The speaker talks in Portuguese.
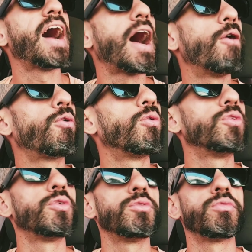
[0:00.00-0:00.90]
Álcool
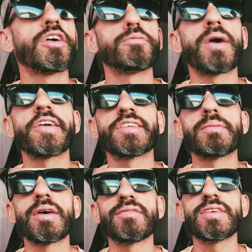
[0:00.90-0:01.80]
não, não faz parte
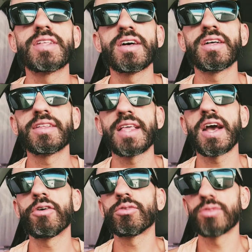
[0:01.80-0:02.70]
da minha vida,
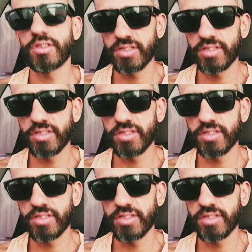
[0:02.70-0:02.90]
nem álcool, nem